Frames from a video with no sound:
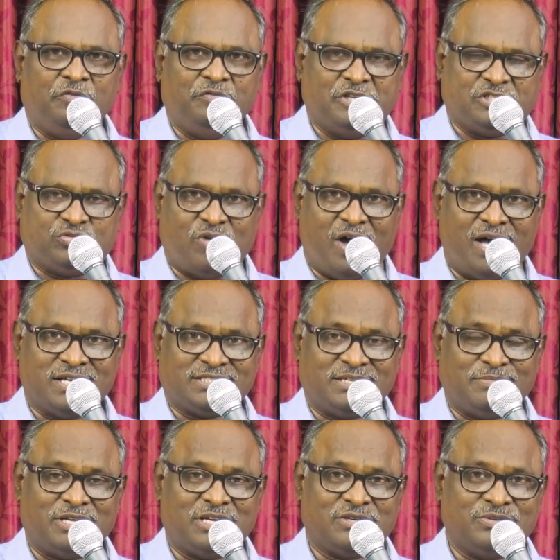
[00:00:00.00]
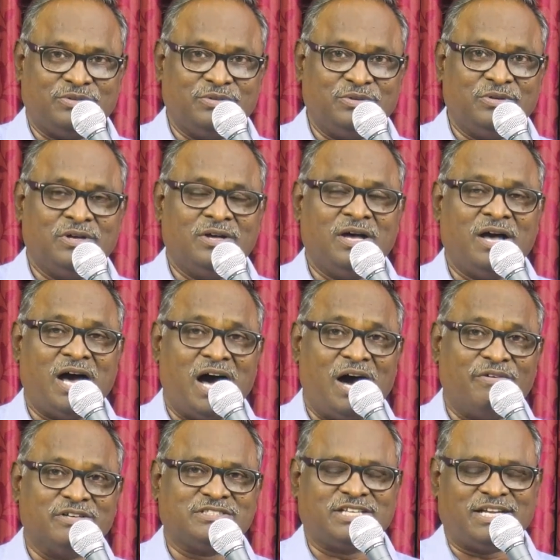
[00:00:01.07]
విశ్వాసం మనకు
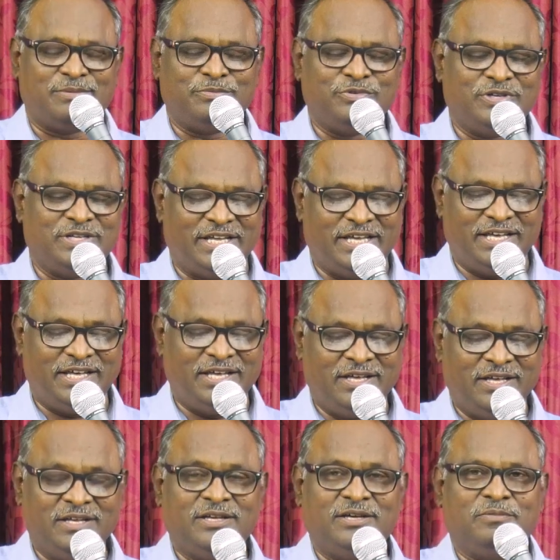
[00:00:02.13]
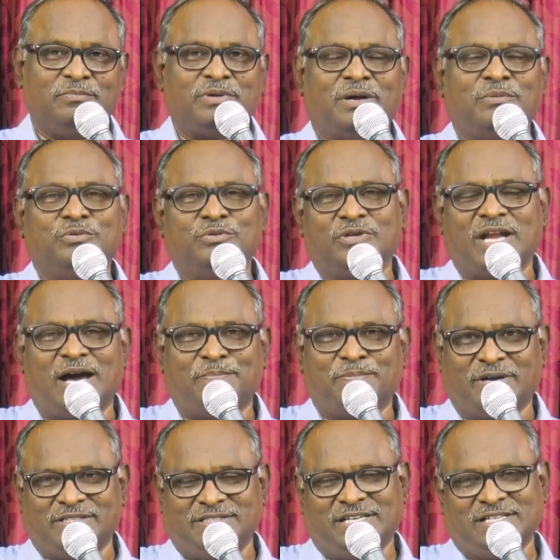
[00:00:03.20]
అవసరము అని ప్రభు
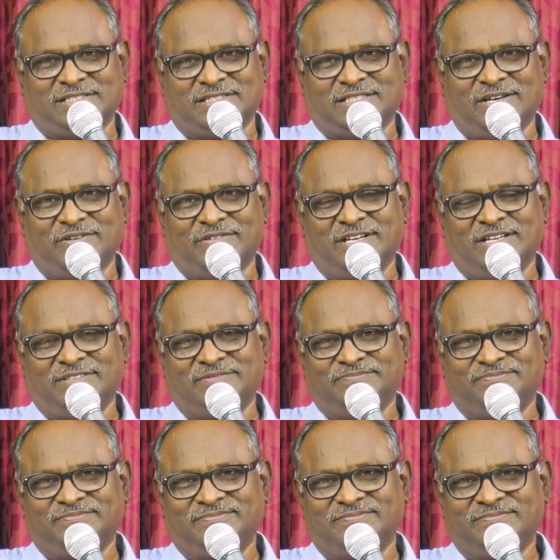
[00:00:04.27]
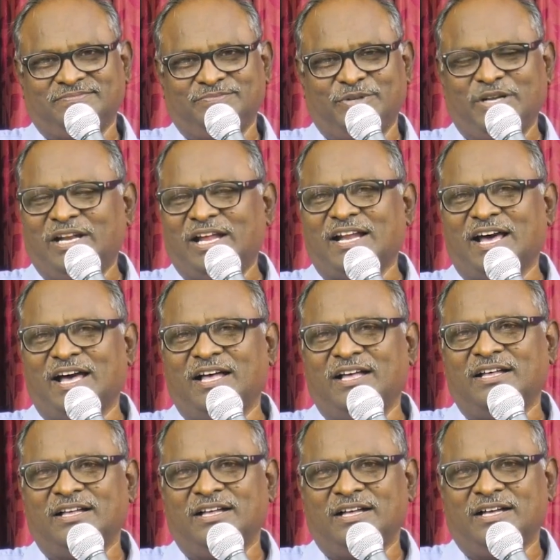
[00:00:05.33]
జ్ఞాపకం చేస్తూ ఉన్నాడు పిల్లరా
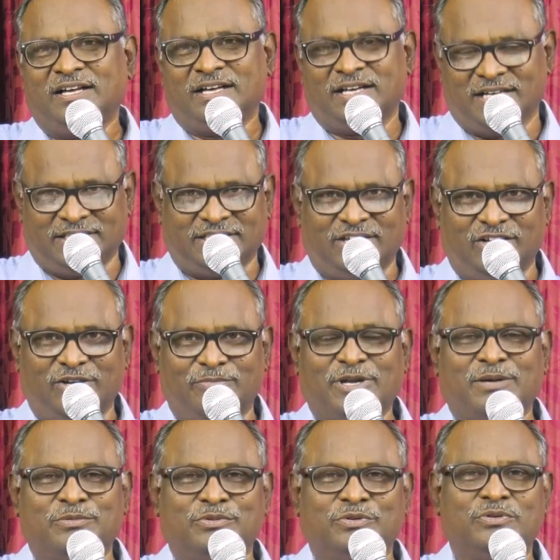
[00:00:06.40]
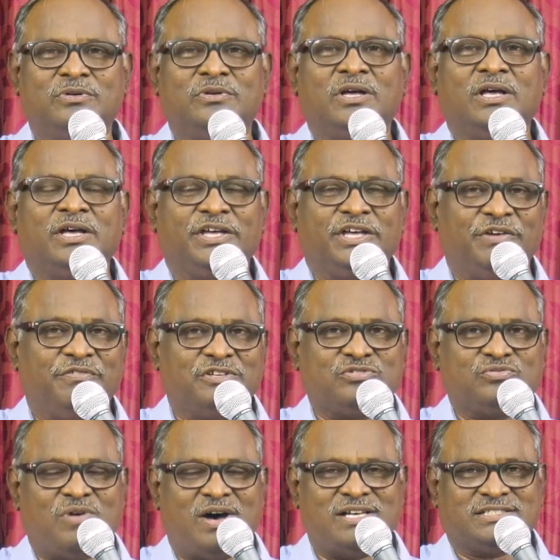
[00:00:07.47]
గతంలో మనము ఈ
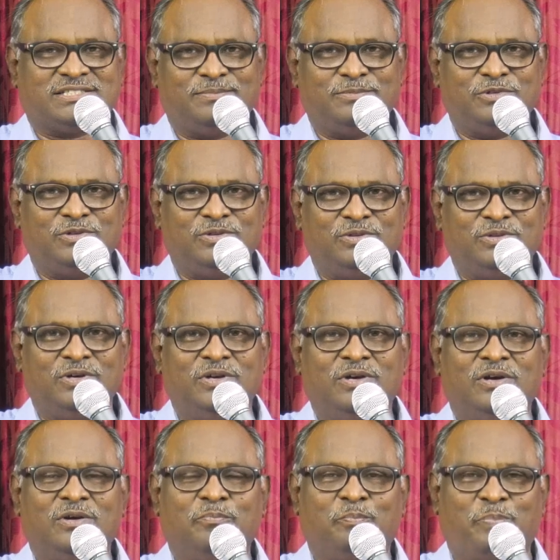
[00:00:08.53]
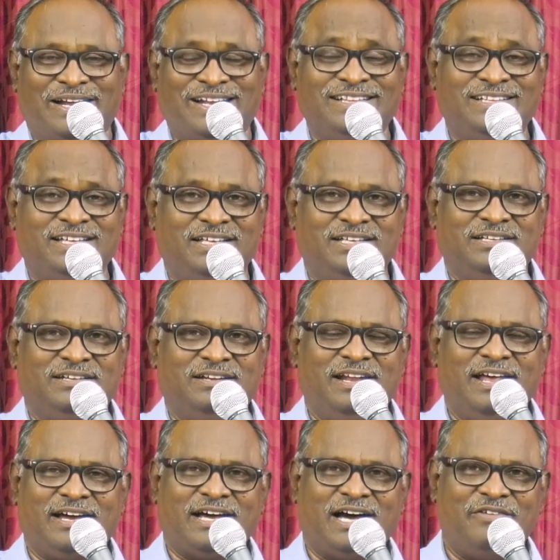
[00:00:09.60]
విశ్వాసము పరిధి
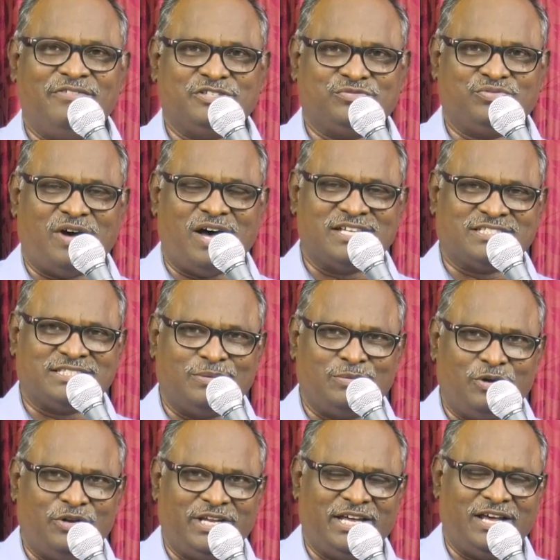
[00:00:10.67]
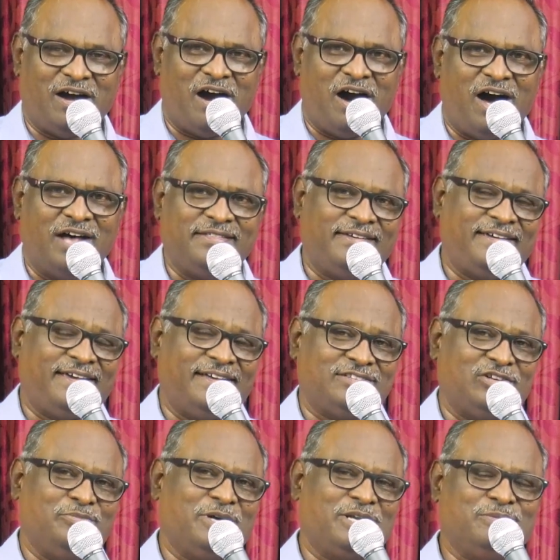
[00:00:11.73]
లేక విశ్వాసంలోని
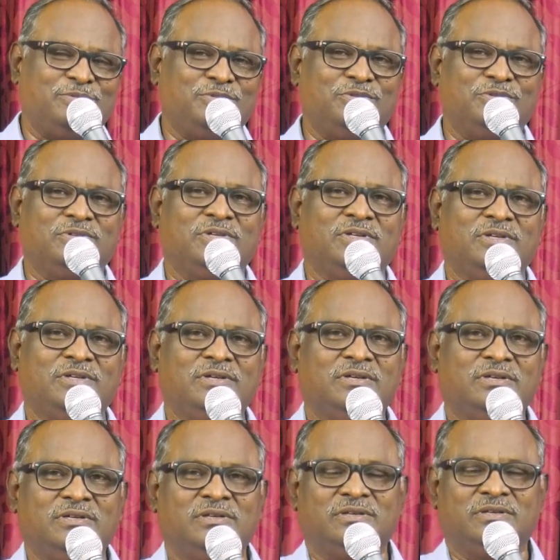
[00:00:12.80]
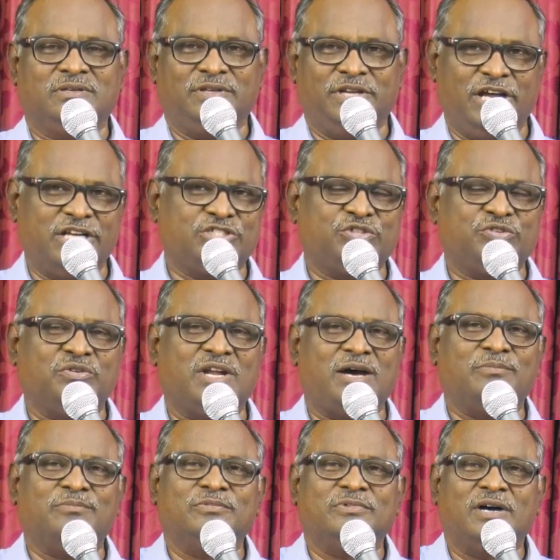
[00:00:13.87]
ఆధిక్యతలు మనము
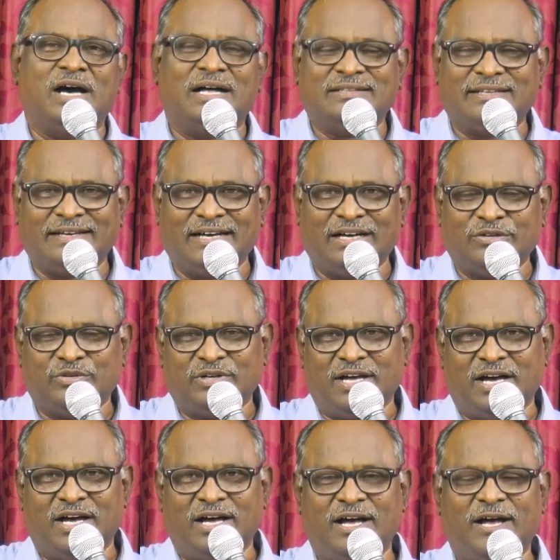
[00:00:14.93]
నేర్చుకున్నాం అంతేకాకుండా